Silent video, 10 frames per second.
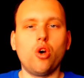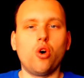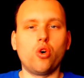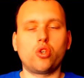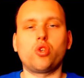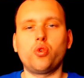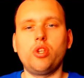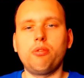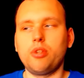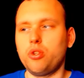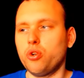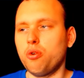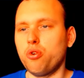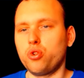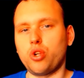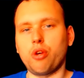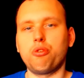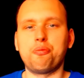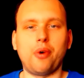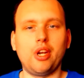Aujourd'hui, vidéo où je vais vous
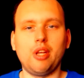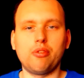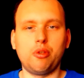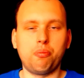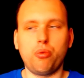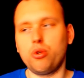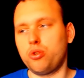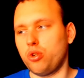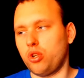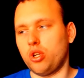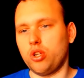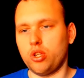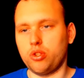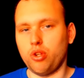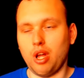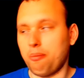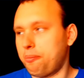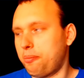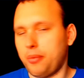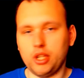parler un petit peu de la
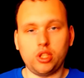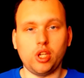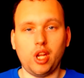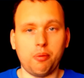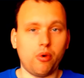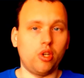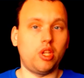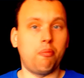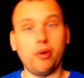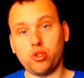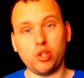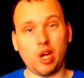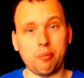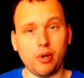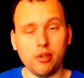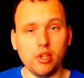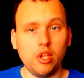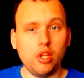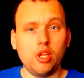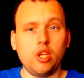pêche à l'aimant de la pêche au grappin.
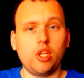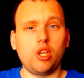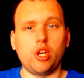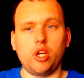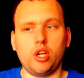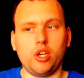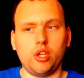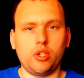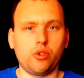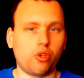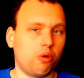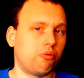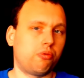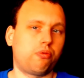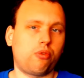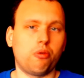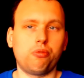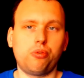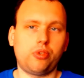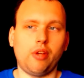Euh, donc comme,
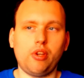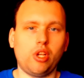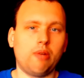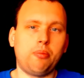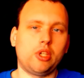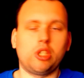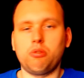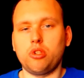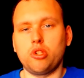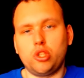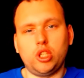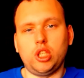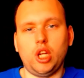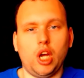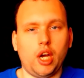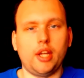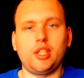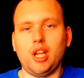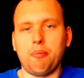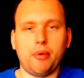vous savez que la pêche à l'aimant, j'ai arrêté
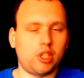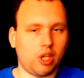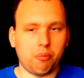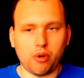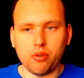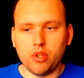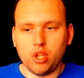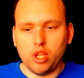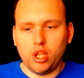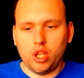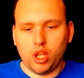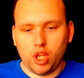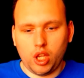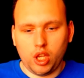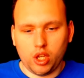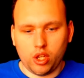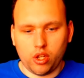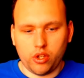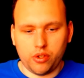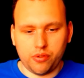la pêche à l'aimant. Et,
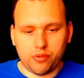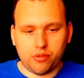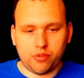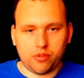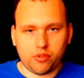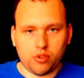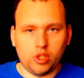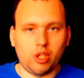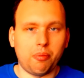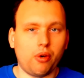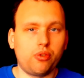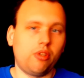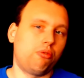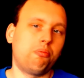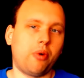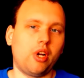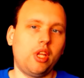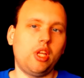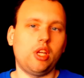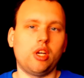euh, j'aimerais aussi vous
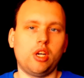parler